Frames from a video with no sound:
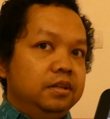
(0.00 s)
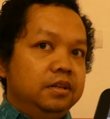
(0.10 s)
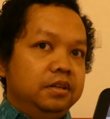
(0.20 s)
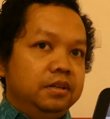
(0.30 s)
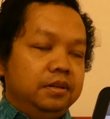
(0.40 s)

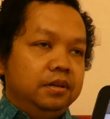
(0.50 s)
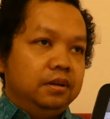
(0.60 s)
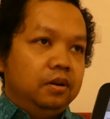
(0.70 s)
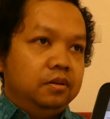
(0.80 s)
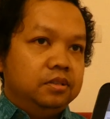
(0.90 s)
di
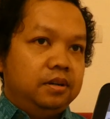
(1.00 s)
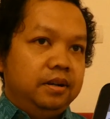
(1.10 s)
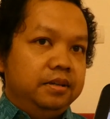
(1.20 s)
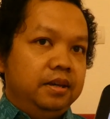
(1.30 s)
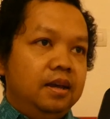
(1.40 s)

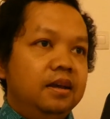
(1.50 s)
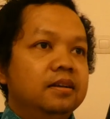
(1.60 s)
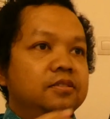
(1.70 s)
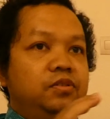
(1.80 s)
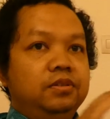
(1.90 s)
Australia,
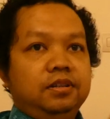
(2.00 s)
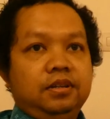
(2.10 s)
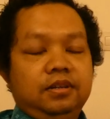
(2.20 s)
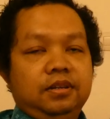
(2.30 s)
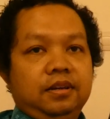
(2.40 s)
juga
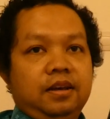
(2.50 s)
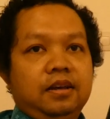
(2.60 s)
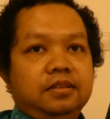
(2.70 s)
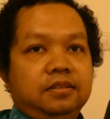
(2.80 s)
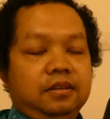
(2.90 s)
di
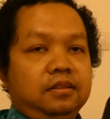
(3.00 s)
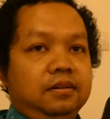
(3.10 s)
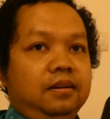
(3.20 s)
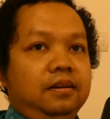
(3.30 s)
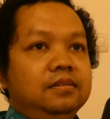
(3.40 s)
Asia
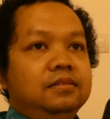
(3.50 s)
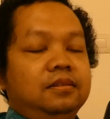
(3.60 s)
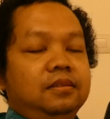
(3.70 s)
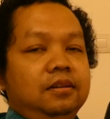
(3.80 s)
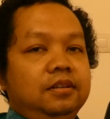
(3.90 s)
Tenggara
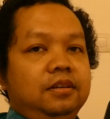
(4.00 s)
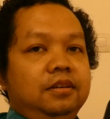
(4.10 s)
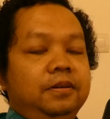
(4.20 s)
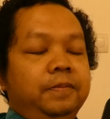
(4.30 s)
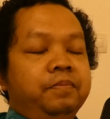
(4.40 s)
serta
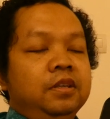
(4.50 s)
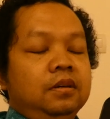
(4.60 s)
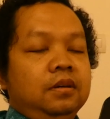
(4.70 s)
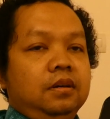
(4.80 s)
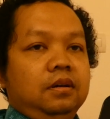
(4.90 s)
di
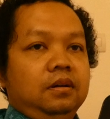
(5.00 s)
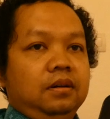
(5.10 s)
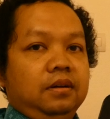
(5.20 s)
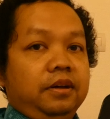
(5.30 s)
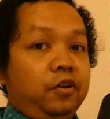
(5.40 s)

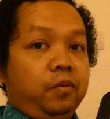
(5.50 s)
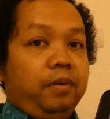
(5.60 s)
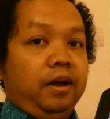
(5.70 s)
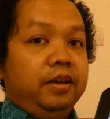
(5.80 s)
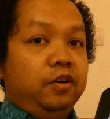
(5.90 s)
uh,
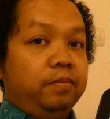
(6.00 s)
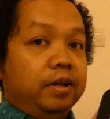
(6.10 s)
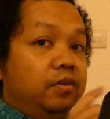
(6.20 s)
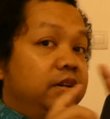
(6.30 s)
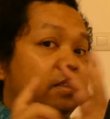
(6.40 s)
Eropa.
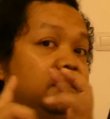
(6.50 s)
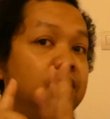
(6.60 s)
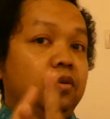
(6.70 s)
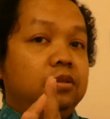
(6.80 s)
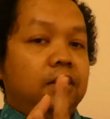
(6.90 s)
Eropa itu ada tiga
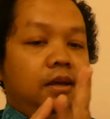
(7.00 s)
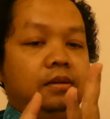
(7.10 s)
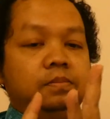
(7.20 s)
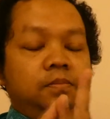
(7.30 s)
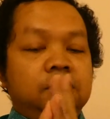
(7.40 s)

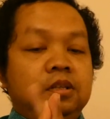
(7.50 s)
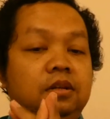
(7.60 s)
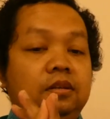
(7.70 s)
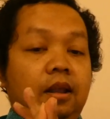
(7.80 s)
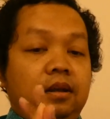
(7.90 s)
kota,
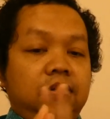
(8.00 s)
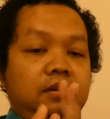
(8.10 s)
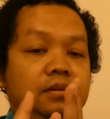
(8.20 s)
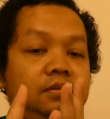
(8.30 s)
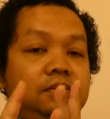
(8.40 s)

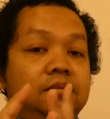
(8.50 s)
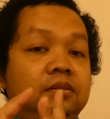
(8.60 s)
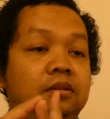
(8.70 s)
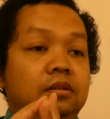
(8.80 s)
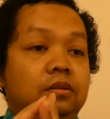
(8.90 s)
London,
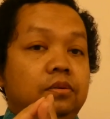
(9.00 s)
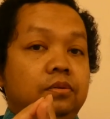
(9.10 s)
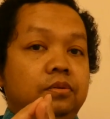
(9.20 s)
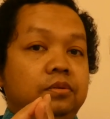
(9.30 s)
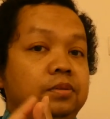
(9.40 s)

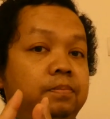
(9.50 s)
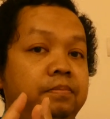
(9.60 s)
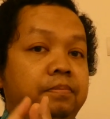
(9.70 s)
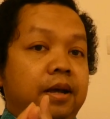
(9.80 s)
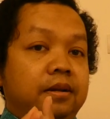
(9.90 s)
terus
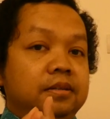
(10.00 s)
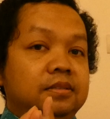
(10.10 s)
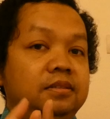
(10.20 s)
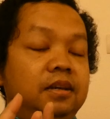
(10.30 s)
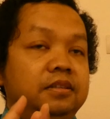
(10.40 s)

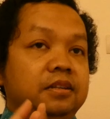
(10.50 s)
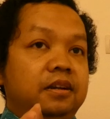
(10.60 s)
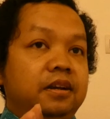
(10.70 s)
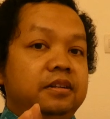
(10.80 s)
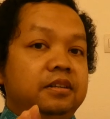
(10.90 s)
Paris dan yang
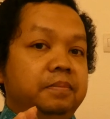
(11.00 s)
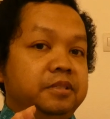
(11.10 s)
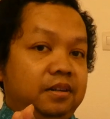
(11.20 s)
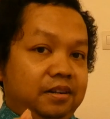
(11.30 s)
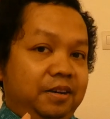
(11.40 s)
terakhir di
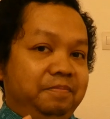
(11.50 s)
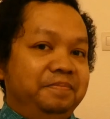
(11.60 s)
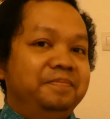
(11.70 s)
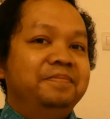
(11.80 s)
Amsterdam.